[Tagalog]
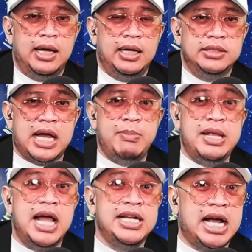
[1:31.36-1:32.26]
Sabi
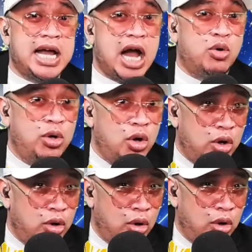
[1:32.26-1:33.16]
lang
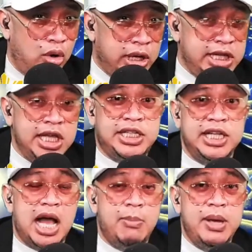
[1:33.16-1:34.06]
nagkagulo. Hindi
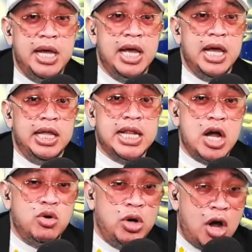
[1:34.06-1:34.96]
sinabing,
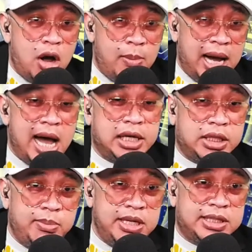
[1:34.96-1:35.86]
nanggulo mga
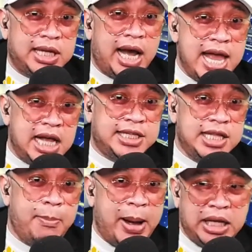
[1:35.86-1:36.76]
aktivista kaya
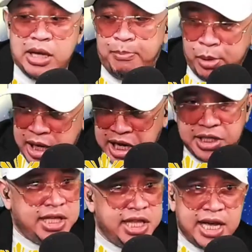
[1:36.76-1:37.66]
sinapak ng
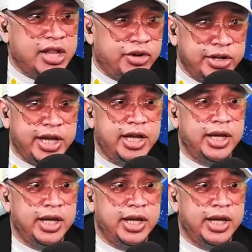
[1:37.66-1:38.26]
pulis. Hindi ganun eh.